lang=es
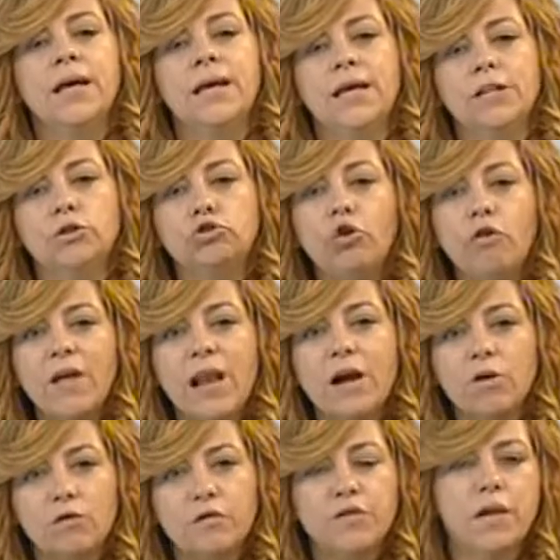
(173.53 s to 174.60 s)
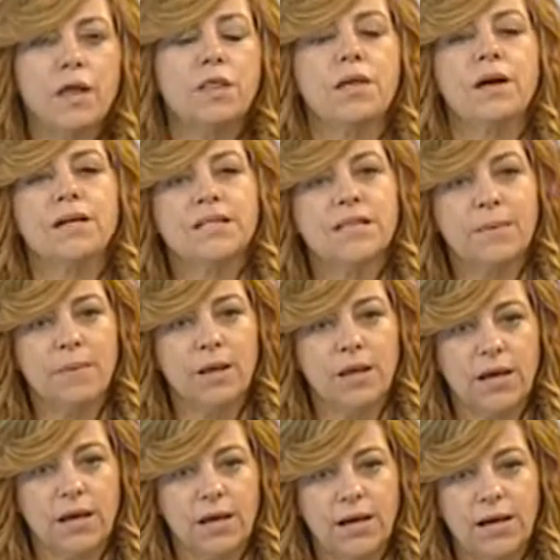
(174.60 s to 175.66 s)
eh, toda la confianza que es capaz
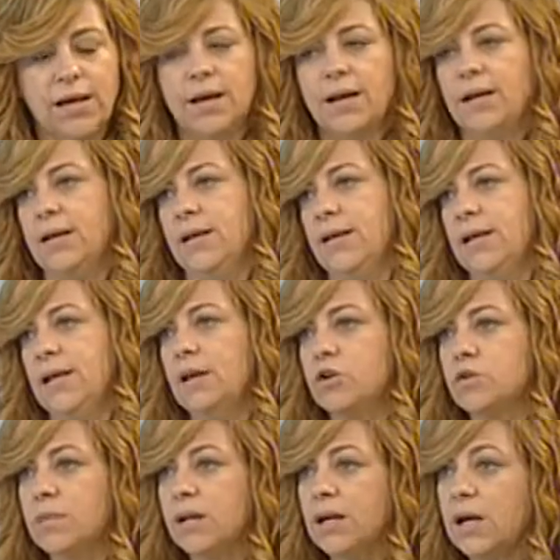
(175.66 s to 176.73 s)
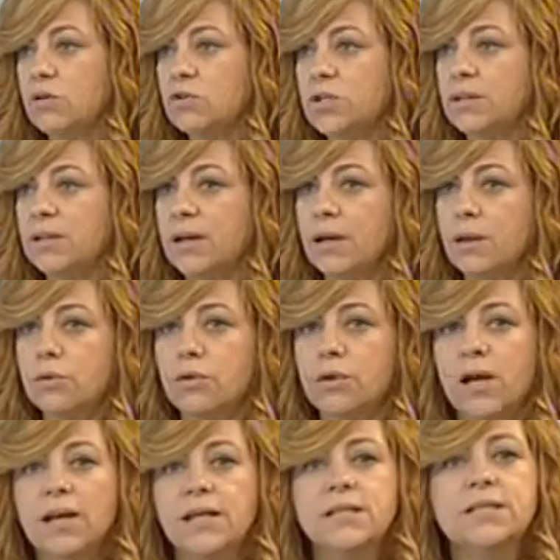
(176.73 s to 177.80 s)
de generar eh, en los mercados
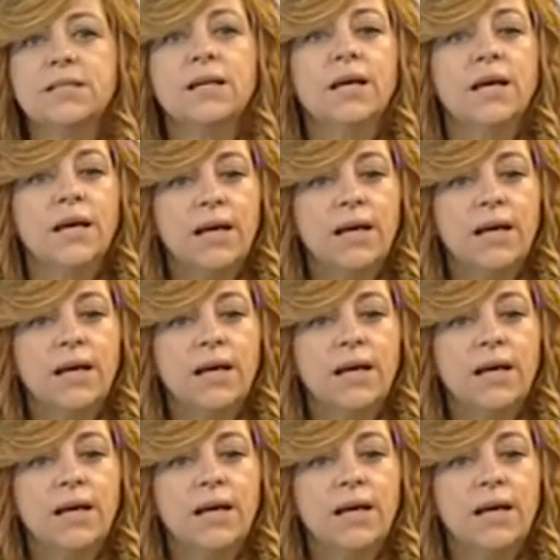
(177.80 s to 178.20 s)
internacionales.